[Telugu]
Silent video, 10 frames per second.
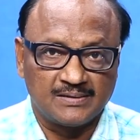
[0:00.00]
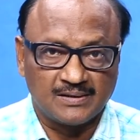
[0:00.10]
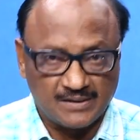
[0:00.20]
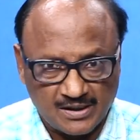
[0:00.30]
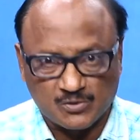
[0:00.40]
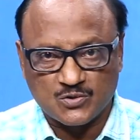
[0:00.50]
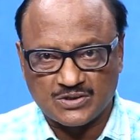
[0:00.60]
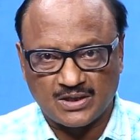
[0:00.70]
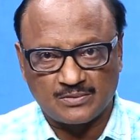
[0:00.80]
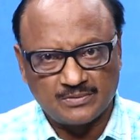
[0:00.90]
నిర్ణయానికి
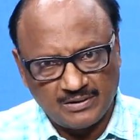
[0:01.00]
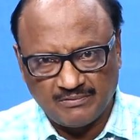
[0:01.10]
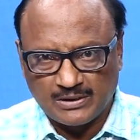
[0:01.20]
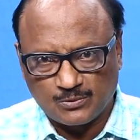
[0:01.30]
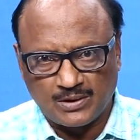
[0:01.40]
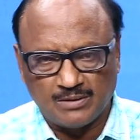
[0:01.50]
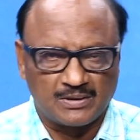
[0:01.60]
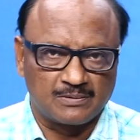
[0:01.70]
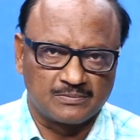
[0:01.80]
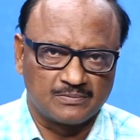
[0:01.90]
వస్తారు ఇవన్నీ కూడా
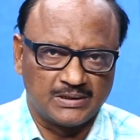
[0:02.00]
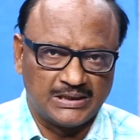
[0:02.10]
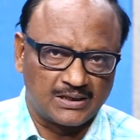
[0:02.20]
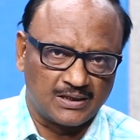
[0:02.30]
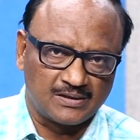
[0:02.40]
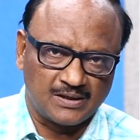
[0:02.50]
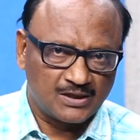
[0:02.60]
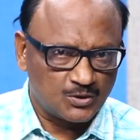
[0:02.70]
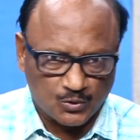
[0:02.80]
మనం ఎన్నికల నాటికి